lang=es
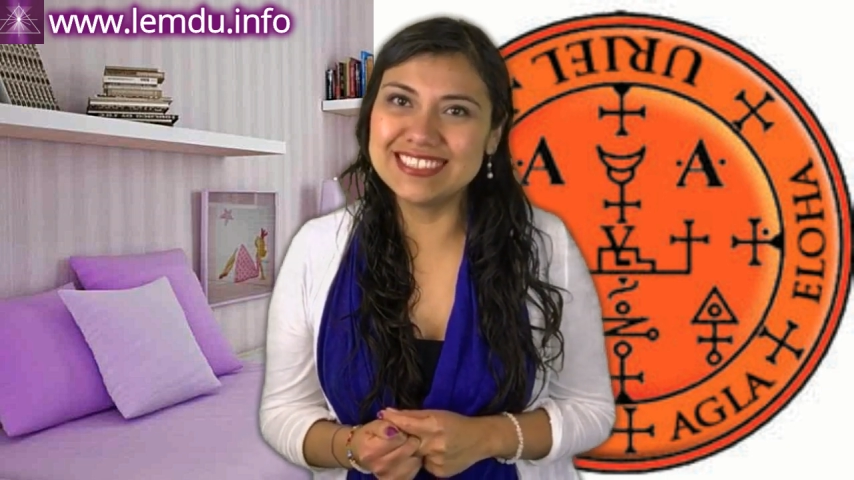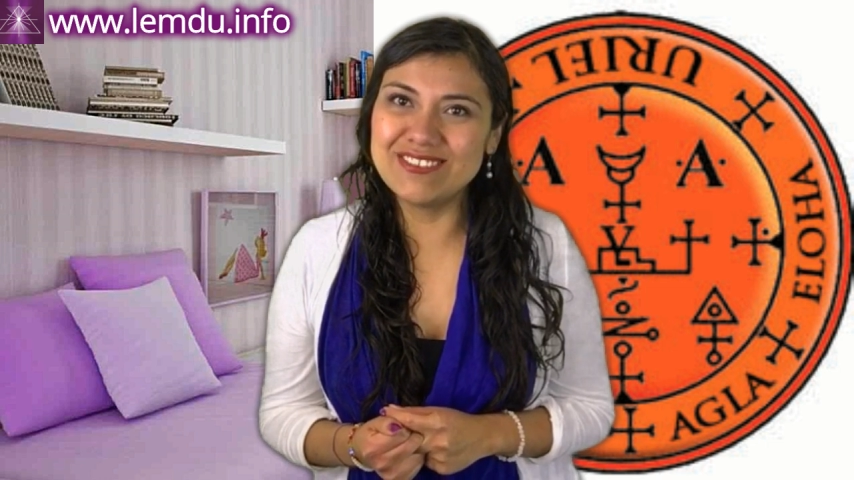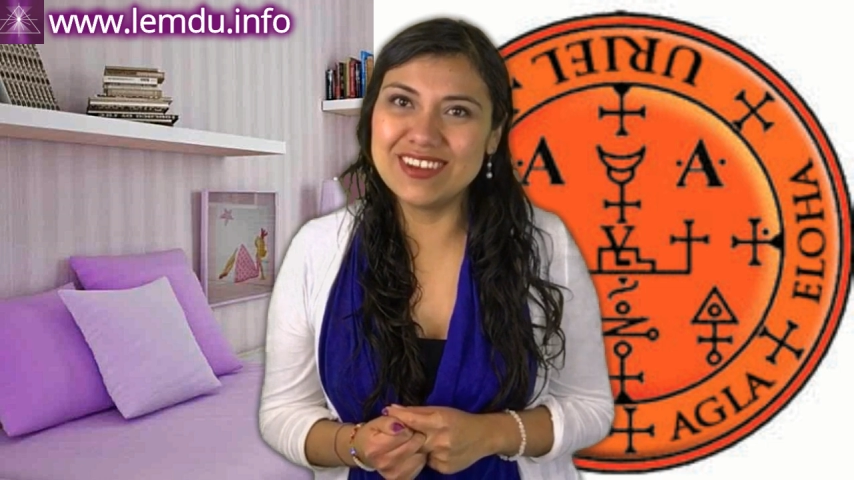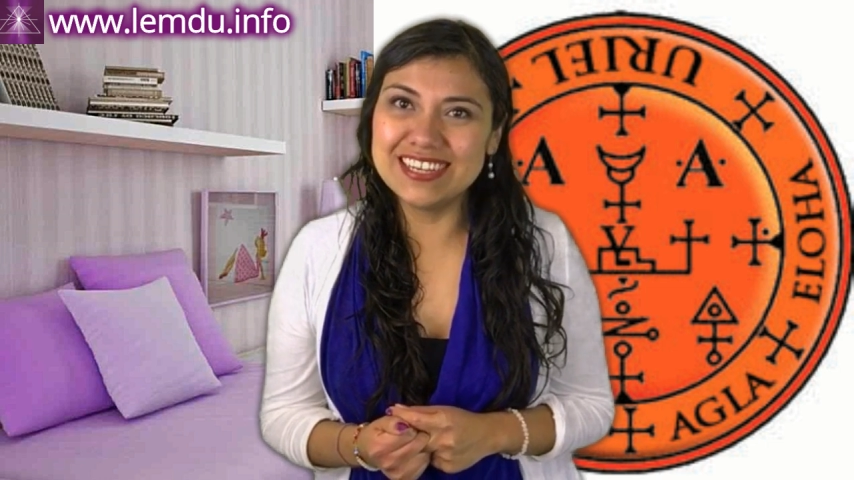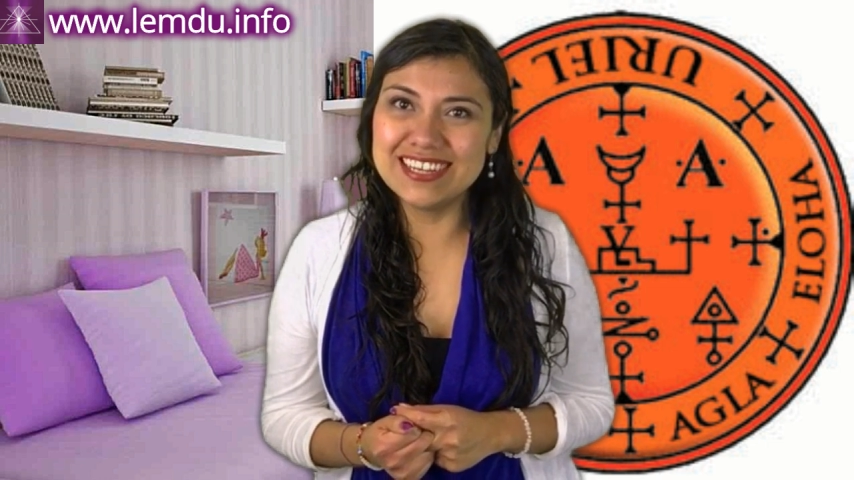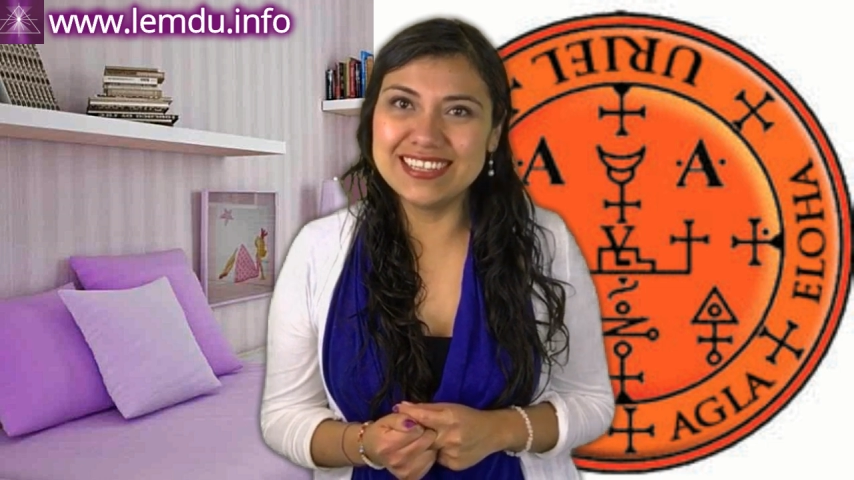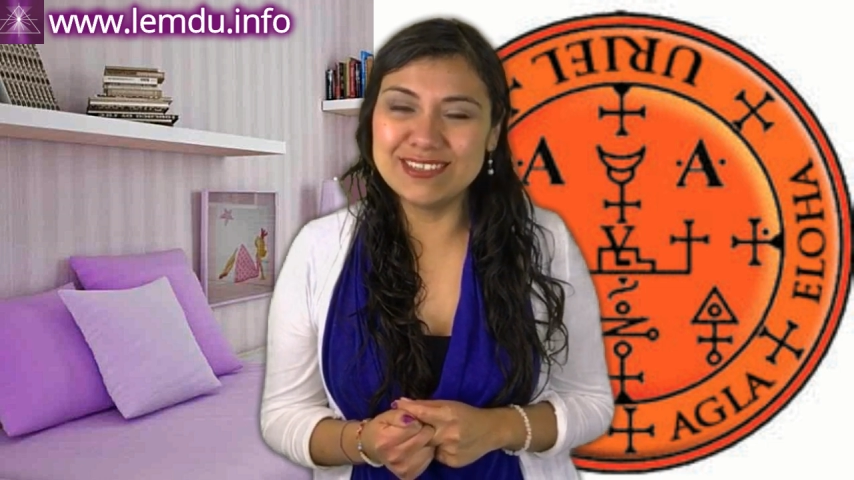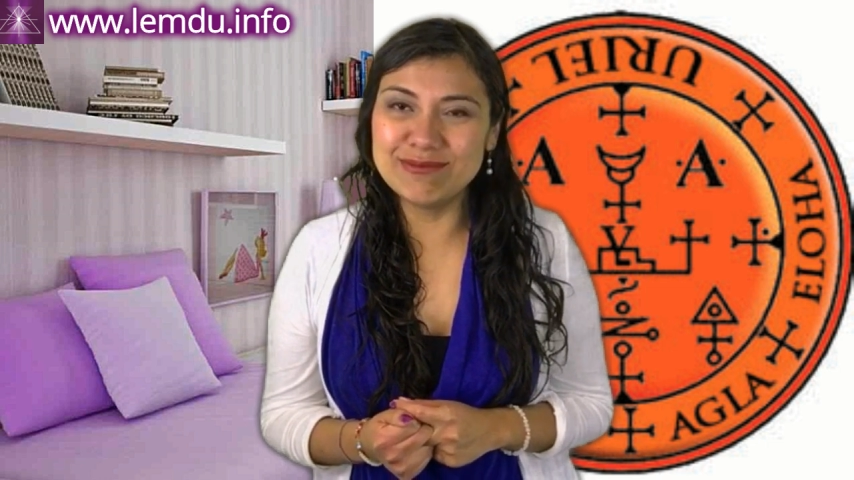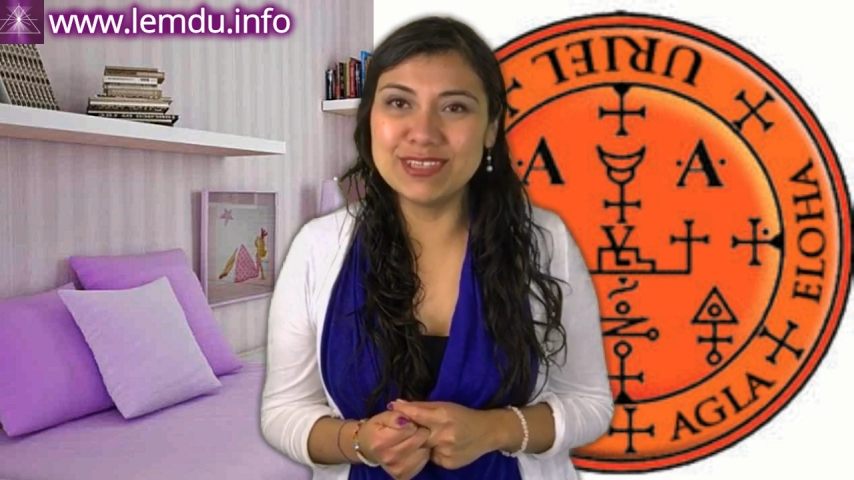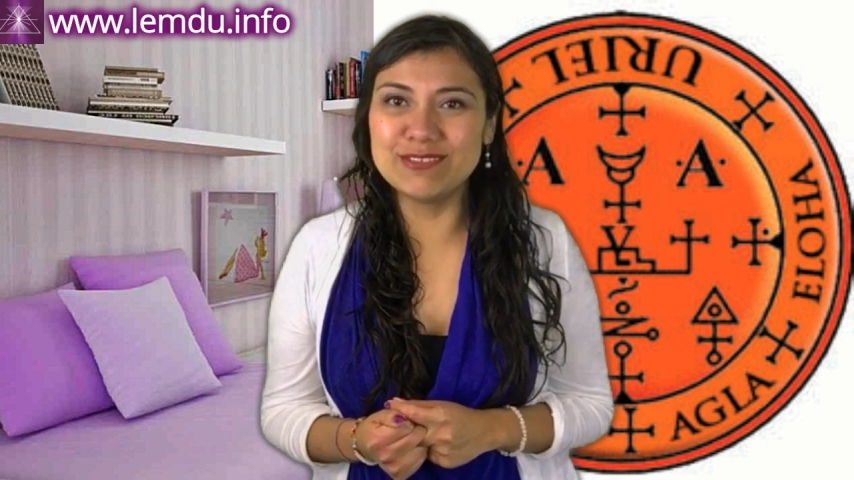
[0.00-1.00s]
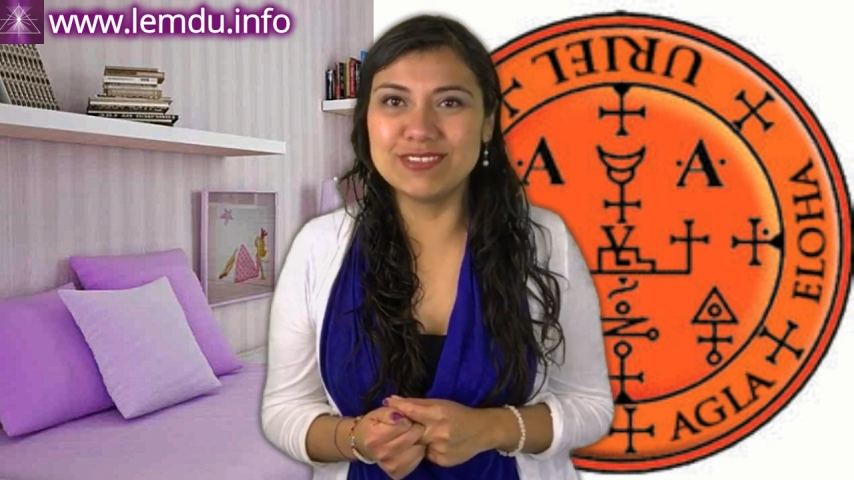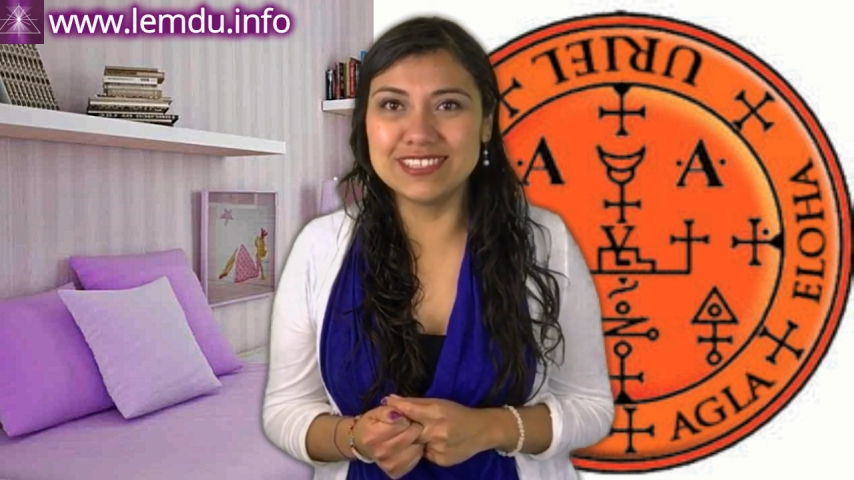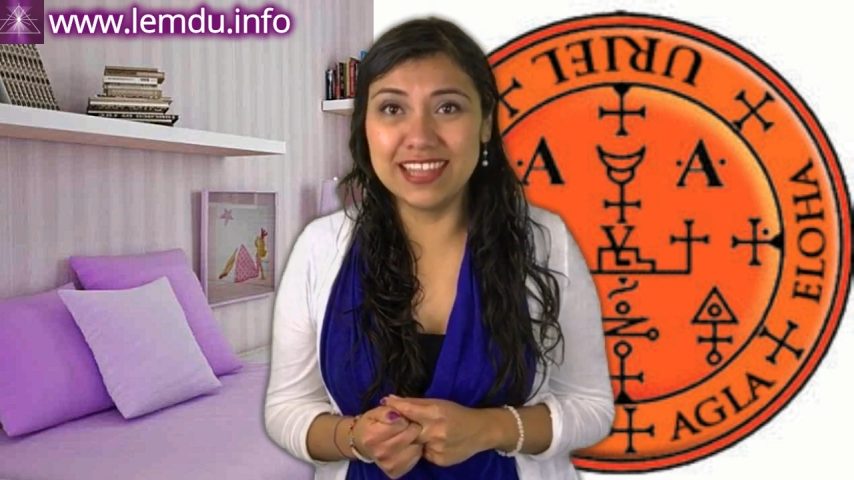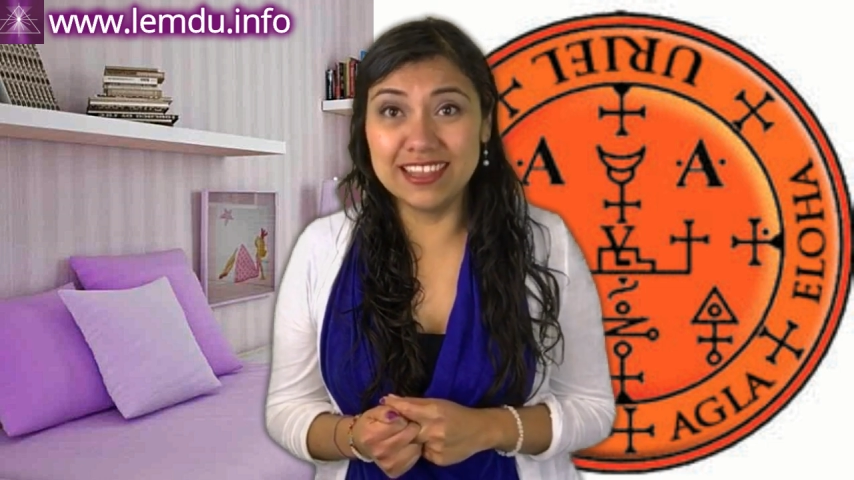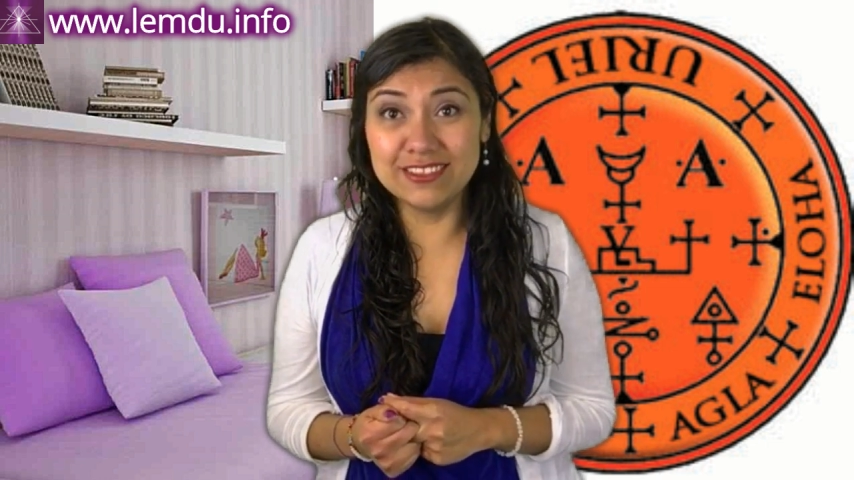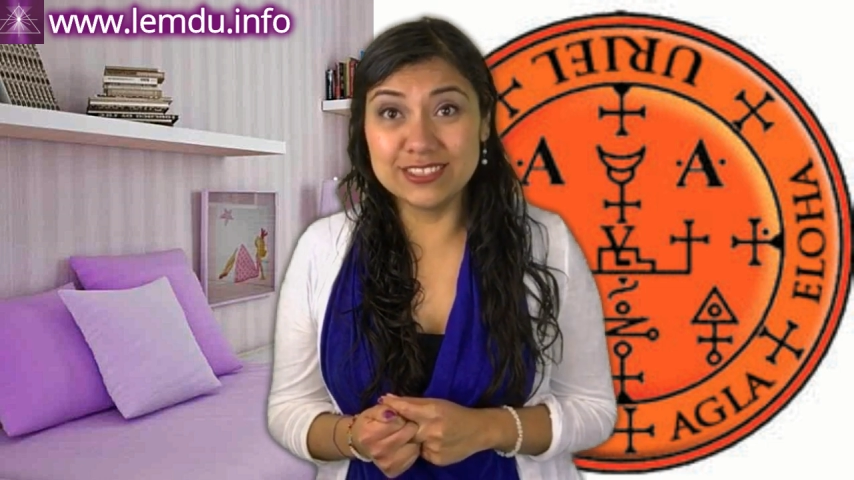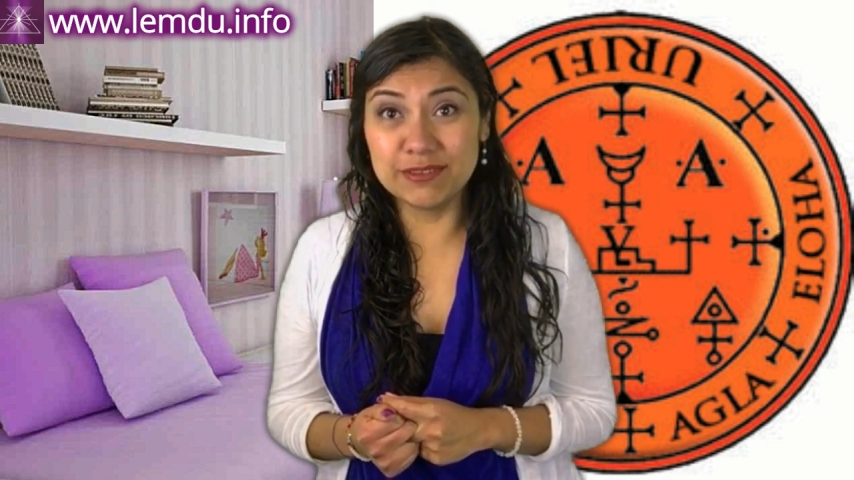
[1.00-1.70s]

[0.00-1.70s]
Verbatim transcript: se van a ir manifestando,